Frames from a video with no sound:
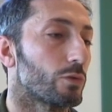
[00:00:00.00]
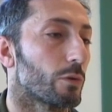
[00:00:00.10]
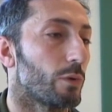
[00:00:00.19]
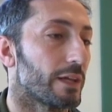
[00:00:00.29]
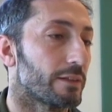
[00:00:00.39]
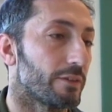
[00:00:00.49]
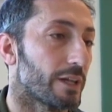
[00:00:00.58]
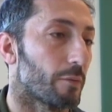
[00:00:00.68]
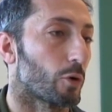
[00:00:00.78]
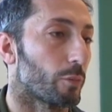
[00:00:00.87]
tutte quelle
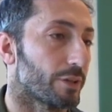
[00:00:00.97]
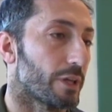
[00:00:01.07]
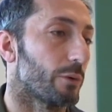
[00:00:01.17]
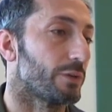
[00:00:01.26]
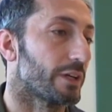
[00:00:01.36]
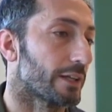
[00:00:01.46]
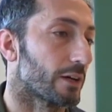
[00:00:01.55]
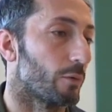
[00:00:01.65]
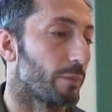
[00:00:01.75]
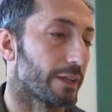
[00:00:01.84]
attività propedeutiche
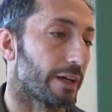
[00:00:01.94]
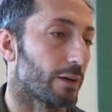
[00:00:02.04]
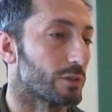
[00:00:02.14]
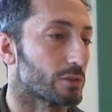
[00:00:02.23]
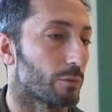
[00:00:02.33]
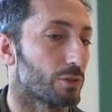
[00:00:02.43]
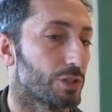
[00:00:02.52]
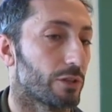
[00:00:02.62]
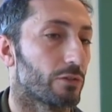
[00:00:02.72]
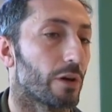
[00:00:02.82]
ad accompagnare questo
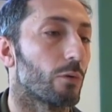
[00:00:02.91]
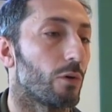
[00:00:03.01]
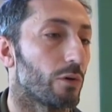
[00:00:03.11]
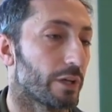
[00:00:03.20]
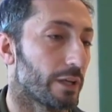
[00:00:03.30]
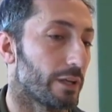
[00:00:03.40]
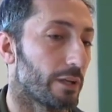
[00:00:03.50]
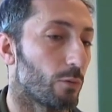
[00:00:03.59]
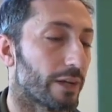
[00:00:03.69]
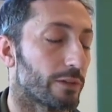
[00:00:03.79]
progetto che è quello
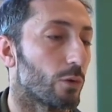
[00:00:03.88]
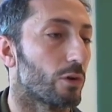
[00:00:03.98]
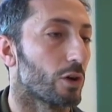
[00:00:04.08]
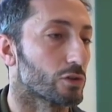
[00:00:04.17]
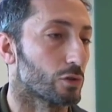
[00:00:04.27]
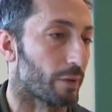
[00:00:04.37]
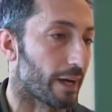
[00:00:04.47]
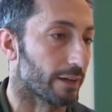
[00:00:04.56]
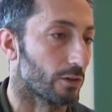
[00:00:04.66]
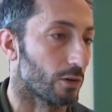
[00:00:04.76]
che riguarda un grosso
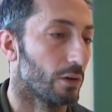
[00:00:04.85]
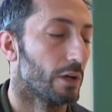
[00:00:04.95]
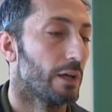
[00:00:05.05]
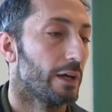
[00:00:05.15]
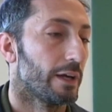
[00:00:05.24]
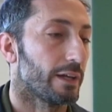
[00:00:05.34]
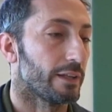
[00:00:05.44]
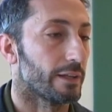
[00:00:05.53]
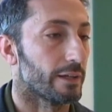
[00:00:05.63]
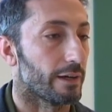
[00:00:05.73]
parco
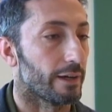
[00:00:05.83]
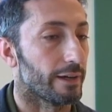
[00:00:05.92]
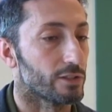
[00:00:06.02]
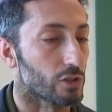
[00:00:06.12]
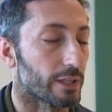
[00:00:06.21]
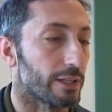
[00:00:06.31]
in, eh, in zona